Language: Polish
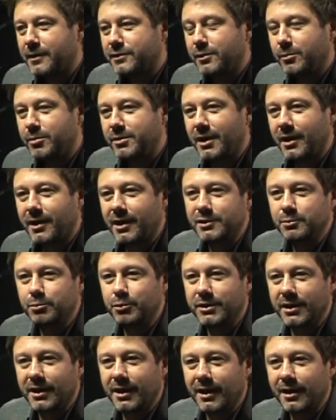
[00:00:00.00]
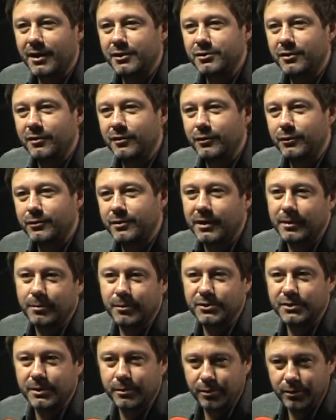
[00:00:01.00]
żeby nagrać płytę garażową. Tak?
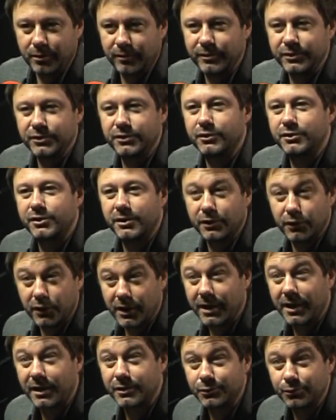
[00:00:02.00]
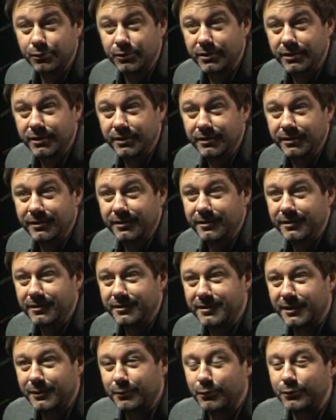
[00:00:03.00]
Można było wyjść do siebie do garażu i, i,
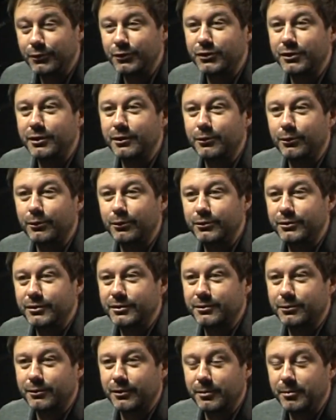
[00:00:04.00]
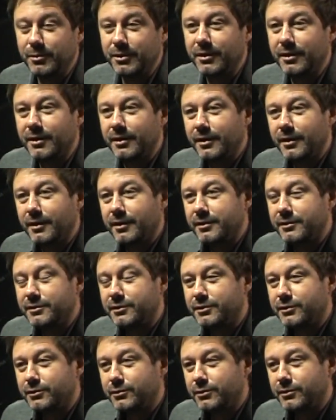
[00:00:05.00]
i zatrudnić kilku ludzi, z którymi
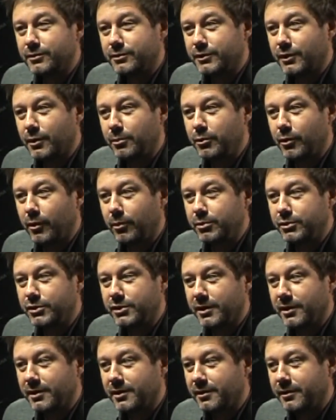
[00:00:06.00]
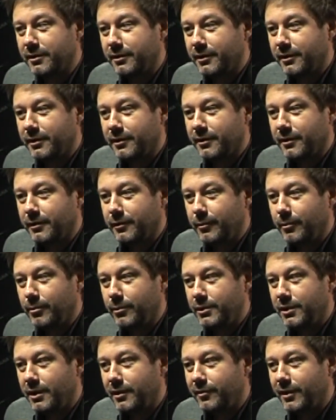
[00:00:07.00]
z, zrobiłoby się
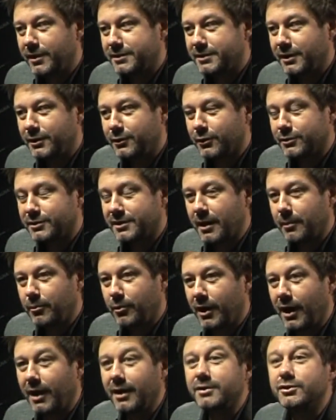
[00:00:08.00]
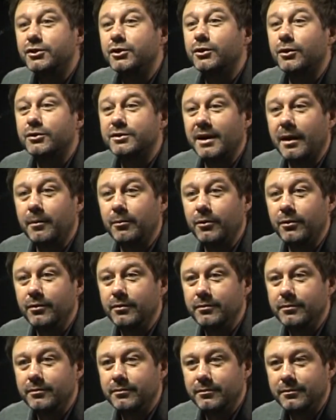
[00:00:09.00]
mniej więcej to samo. Ale czy to
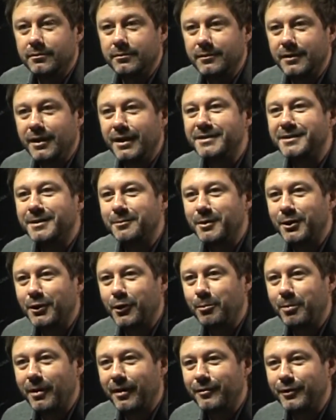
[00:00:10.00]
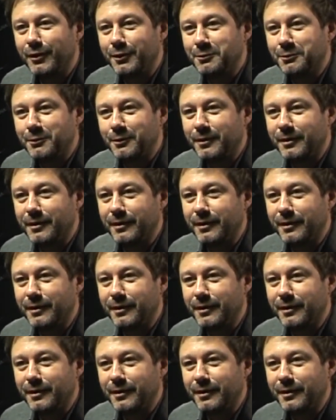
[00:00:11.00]
samo? Nie jestem tego pewien.